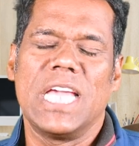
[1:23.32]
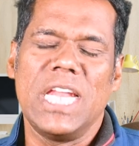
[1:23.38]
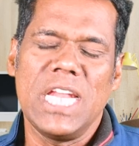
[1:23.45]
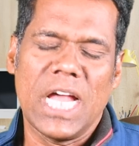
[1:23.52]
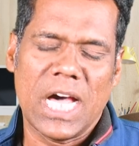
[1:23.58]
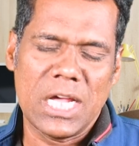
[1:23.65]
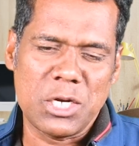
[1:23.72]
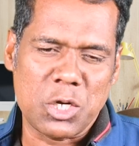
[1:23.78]

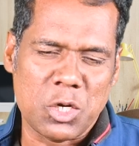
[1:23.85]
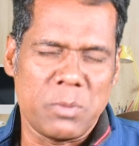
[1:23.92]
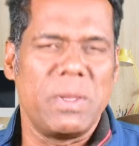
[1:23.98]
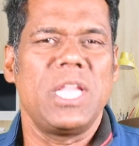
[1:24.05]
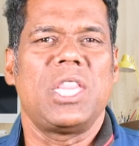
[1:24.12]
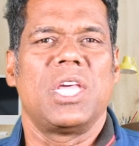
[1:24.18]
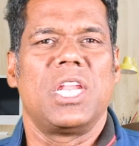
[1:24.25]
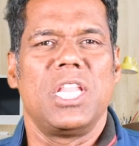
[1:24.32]

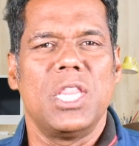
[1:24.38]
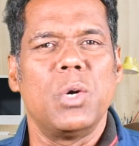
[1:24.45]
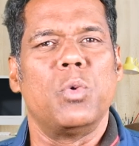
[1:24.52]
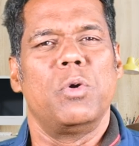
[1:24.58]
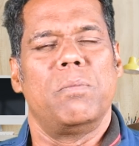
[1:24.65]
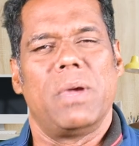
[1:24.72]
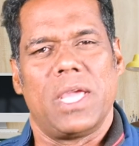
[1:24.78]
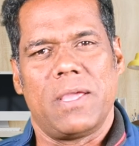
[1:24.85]
எல்லாருக்குமே தெரிந்த
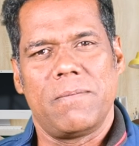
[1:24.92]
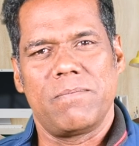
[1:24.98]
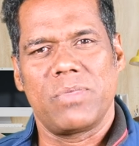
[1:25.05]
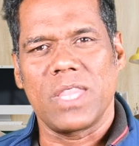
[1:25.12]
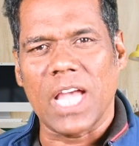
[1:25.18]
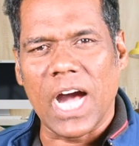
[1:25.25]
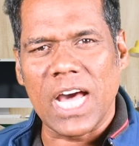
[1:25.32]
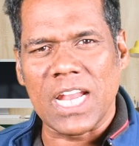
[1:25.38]
உண்மை
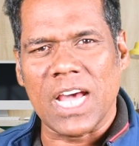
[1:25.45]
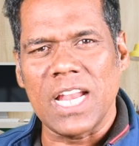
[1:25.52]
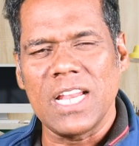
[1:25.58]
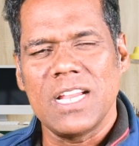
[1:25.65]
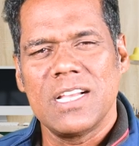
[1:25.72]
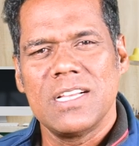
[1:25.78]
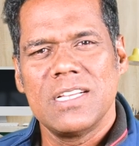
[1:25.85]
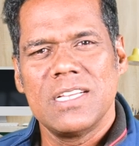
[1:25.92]
ஆனால்
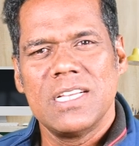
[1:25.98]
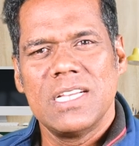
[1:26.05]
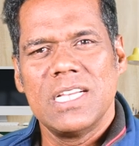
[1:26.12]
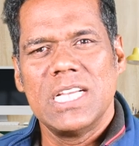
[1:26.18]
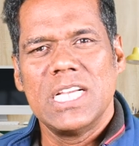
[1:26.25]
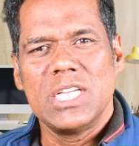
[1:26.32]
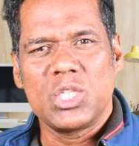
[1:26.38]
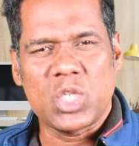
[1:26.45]

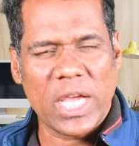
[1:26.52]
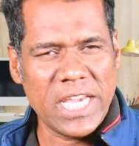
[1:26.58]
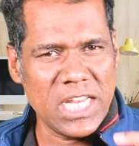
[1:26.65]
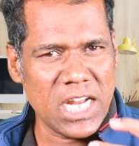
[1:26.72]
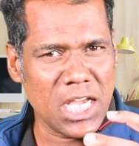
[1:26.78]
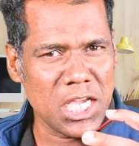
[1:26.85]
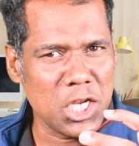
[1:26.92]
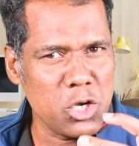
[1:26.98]

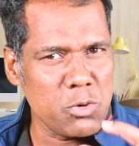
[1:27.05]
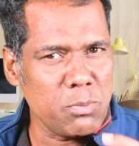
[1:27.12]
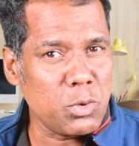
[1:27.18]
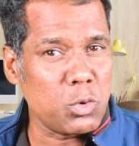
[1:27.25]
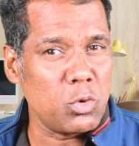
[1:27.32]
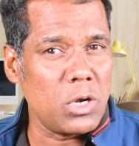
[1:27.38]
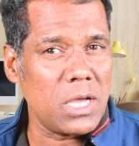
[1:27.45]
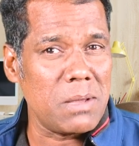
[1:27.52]
சைனா இன்னும்
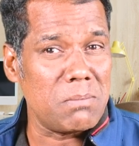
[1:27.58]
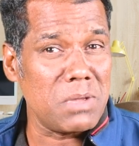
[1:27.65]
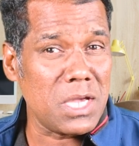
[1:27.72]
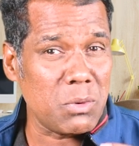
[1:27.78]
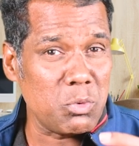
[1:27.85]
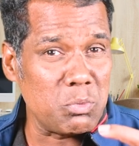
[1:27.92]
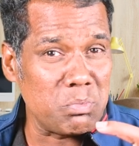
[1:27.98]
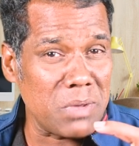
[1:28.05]
கூட
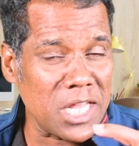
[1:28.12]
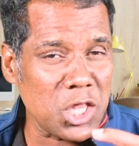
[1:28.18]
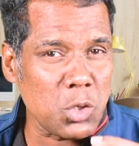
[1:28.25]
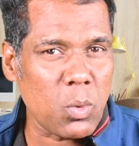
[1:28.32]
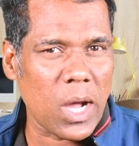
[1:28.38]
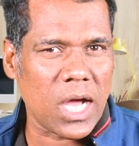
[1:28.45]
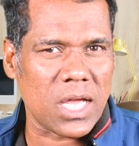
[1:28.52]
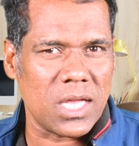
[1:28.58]
மிகவும்
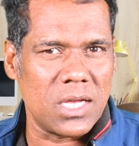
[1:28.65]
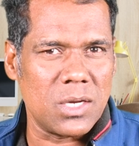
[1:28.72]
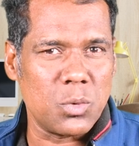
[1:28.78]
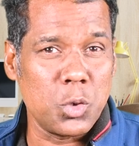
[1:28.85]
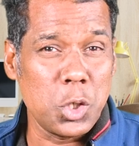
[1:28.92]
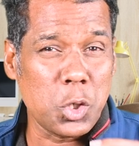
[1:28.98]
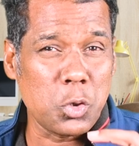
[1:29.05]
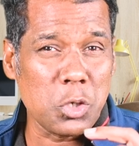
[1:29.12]
மெதுவாக
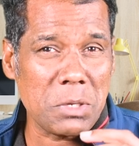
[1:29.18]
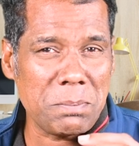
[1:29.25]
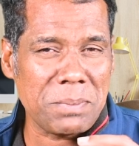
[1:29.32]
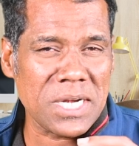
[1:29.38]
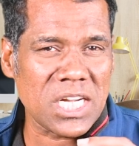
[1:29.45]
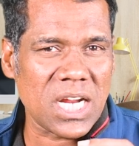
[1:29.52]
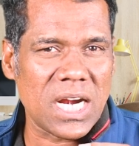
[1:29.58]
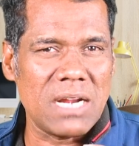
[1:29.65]
ஒரு
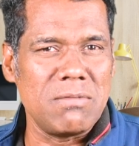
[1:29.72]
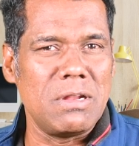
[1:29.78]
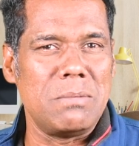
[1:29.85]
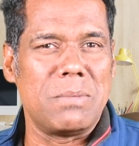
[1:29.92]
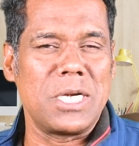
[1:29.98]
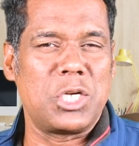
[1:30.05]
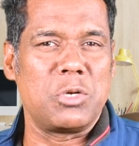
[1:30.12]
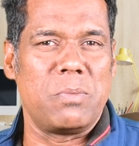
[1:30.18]
குறிப்பிட்ட
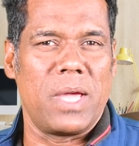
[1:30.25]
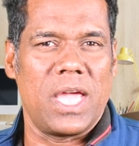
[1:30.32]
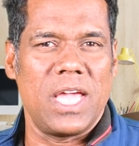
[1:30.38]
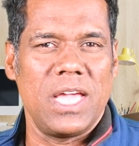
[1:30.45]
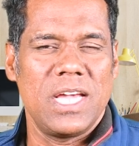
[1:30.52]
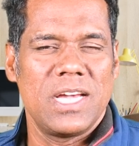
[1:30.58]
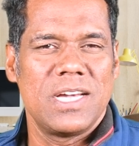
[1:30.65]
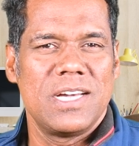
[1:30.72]
அளவில் மட்டுமே
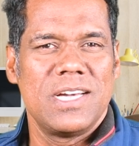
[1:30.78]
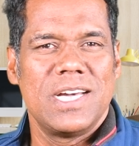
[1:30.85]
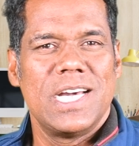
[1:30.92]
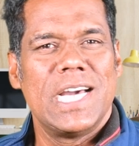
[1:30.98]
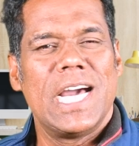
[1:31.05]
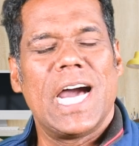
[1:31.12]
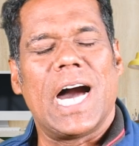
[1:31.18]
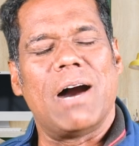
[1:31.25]

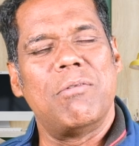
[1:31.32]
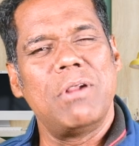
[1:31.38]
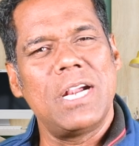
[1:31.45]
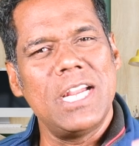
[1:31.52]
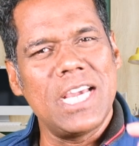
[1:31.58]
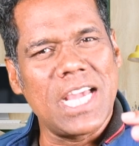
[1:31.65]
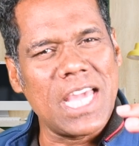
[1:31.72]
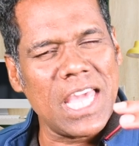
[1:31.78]

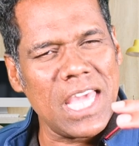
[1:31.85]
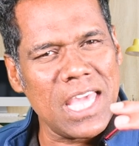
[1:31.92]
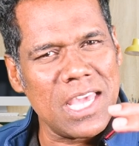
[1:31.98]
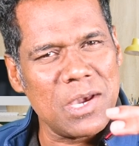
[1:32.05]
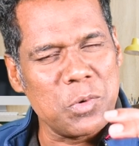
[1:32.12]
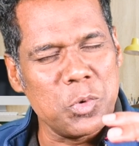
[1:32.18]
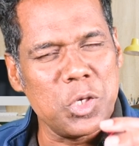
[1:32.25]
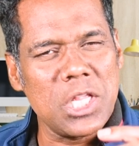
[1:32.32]
அவர்களுக்கே
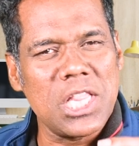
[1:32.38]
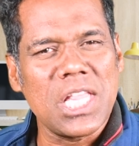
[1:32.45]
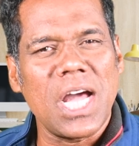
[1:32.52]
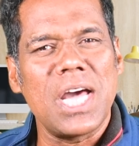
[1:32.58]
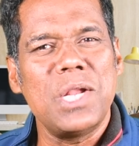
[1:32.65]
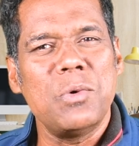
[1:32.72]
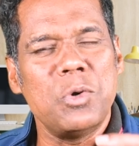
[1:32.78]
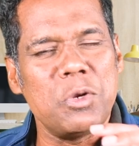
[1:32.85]

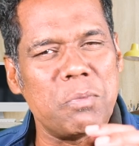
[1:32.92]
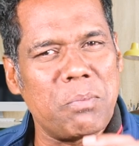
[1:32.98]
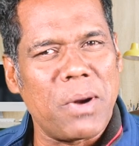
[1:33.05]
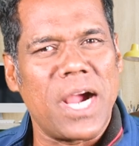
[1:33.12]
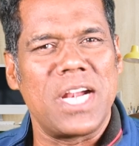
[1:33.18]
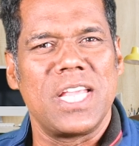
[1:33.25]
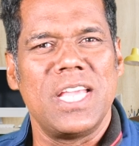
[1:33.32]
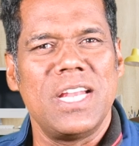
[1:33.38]
உரித்தான ஒரு
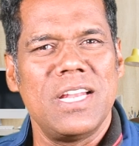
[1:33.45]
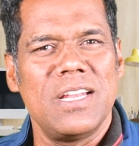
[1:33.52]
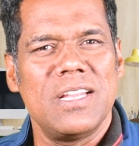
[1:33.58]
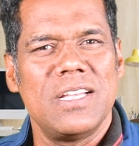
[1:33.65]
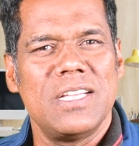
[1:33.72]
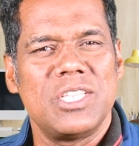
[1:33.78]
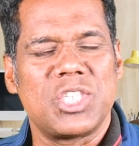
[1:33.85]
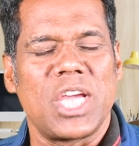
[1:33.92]
பாணியில்
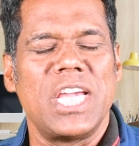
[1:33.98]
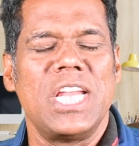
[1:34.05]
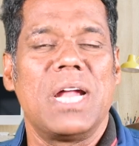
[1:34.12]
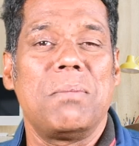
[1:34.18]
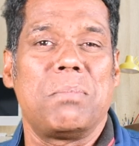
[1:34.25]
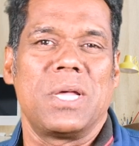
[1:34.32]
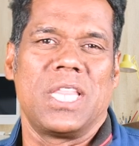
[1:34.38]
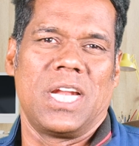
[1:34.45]

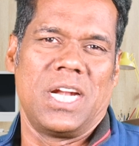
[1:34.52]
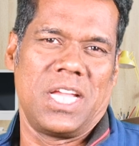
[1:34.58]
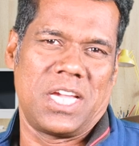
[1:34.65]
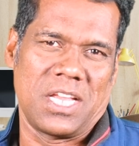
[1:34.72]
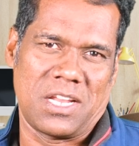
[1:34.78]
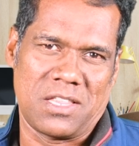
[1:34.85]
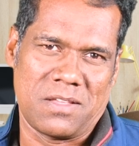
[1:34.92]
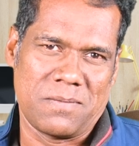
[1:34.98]
சைனா
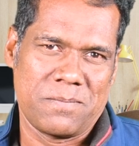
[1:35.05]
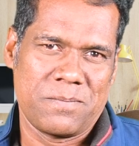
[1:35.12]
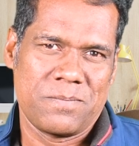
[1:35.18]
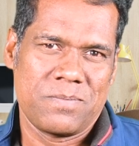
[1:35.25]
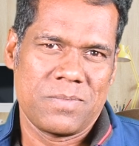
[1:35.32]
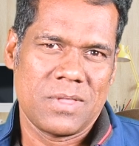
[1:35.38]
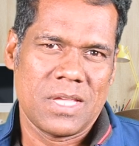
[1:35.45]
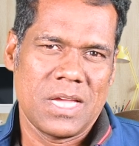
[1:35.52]
பதிலளிக்கிறது
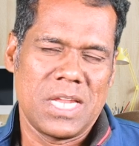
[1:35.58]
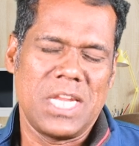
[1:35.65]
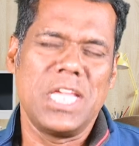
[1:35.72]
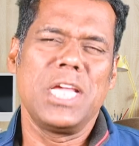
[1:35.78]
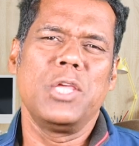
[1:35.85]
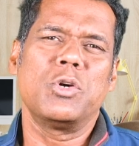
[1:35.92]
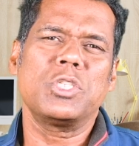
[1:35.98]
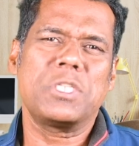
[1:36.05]

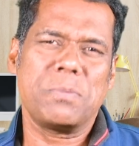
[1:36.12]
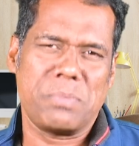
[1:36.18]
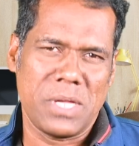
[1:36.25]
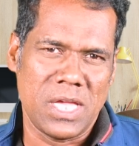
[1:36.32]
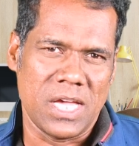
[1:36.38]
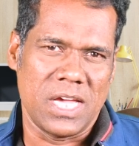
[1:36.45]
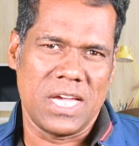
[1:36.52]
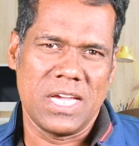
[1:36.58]
நீங்க
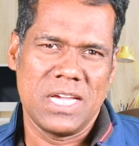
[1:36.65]
யோசிப்பீங்க